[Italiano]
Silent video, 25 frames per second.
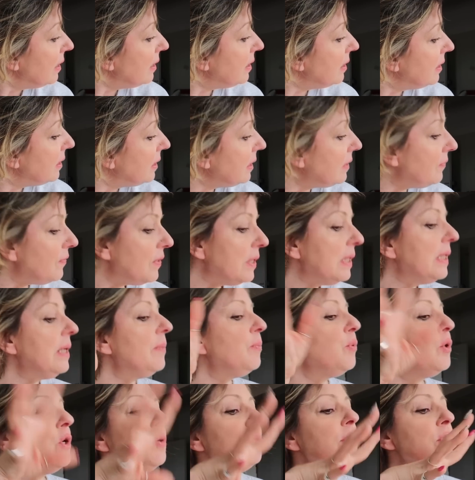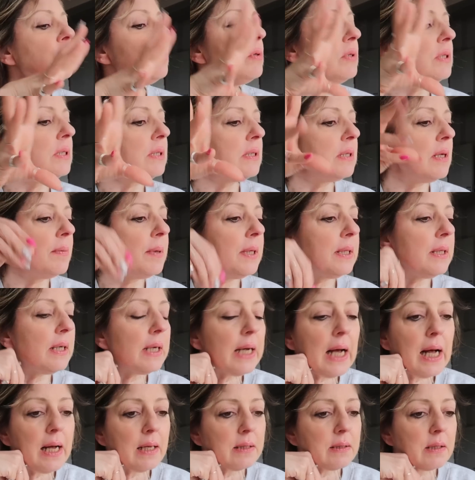Eh, nel frattempo io mi sono
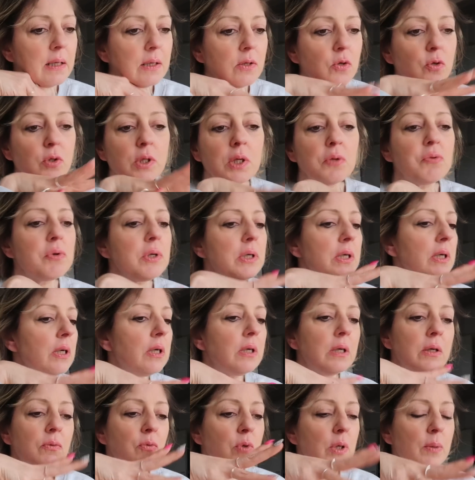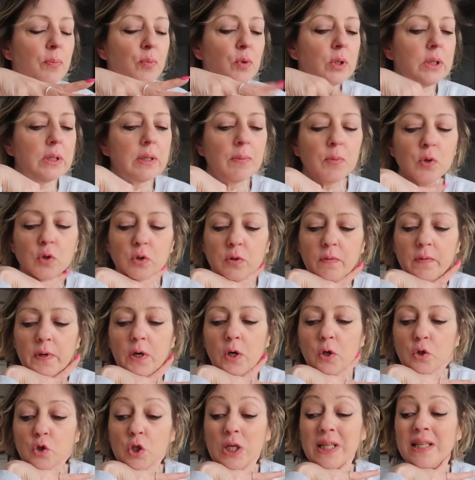sistemata a casa, gli ho dato una, una, pulita molto
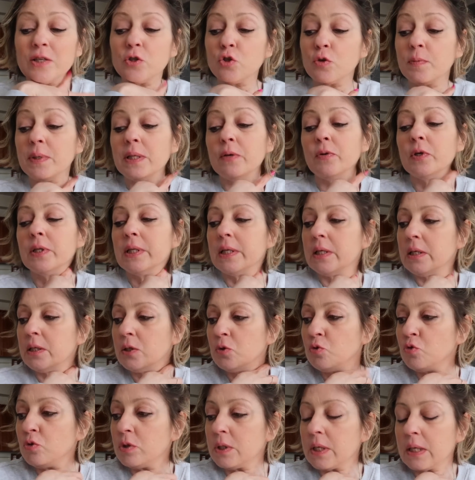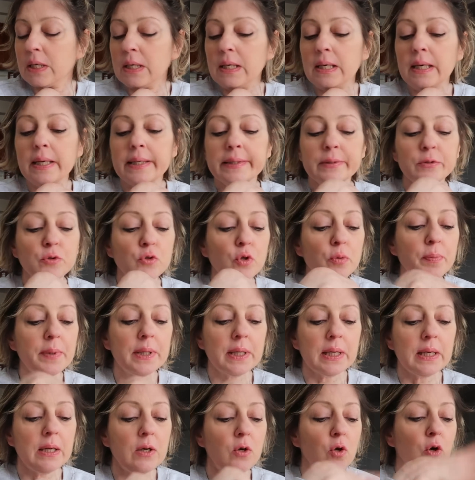veloce, adesso mi devo andare ad aggiustare il letto
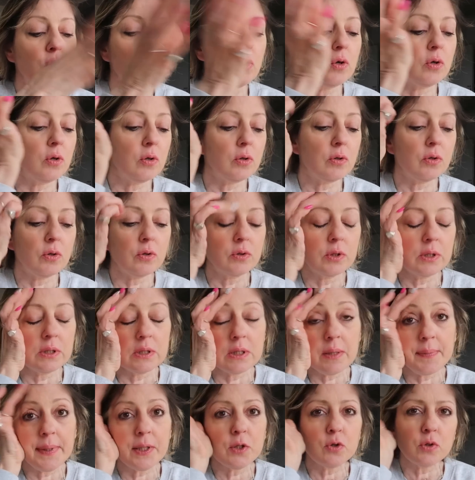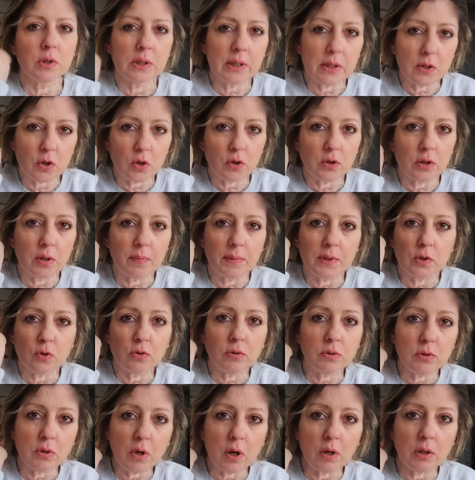perché l'ho sistemato, stanotte mi
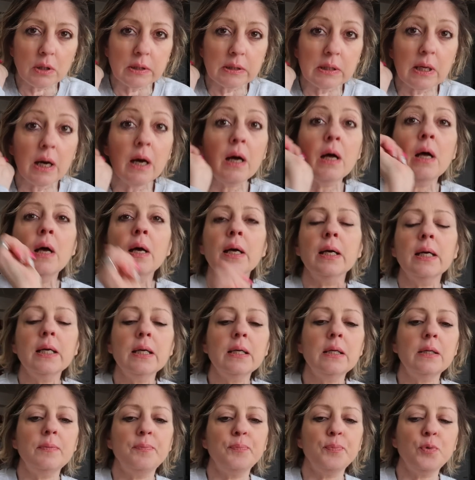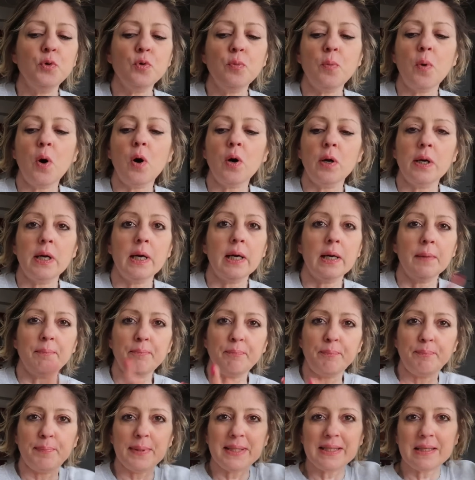sono tolta il
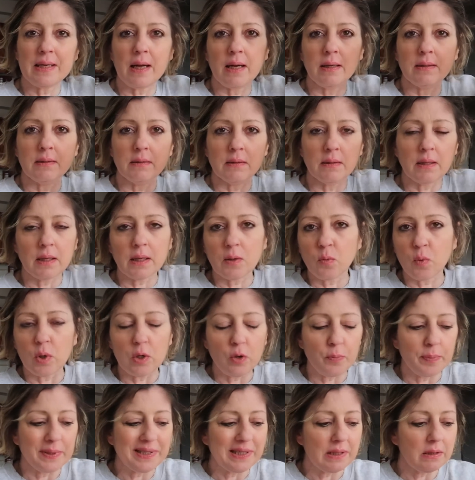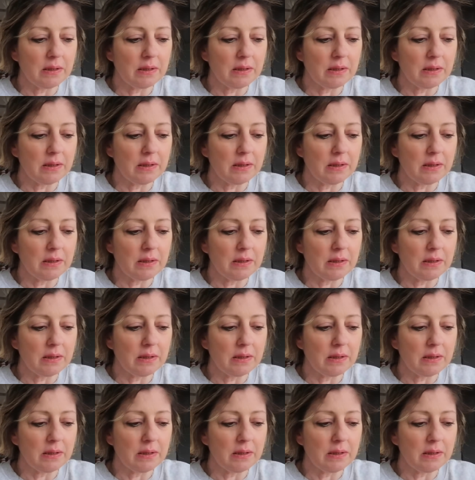piumone pesante, quello